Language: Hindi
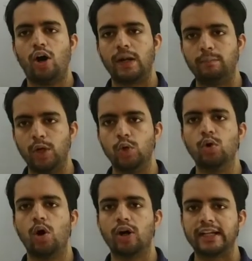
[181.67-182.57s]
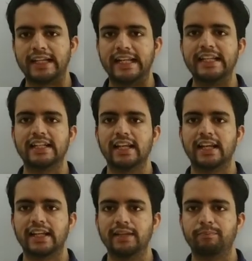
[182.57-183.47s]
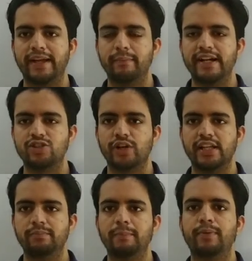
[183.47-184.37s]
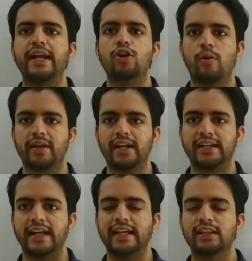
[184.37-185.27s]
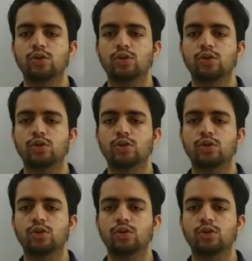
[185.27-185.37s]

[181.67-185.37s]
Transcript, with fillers: और ब्लू और ग्रीन कलर के पिगमेंट जो है इनमें प्रीडोमिनेंट है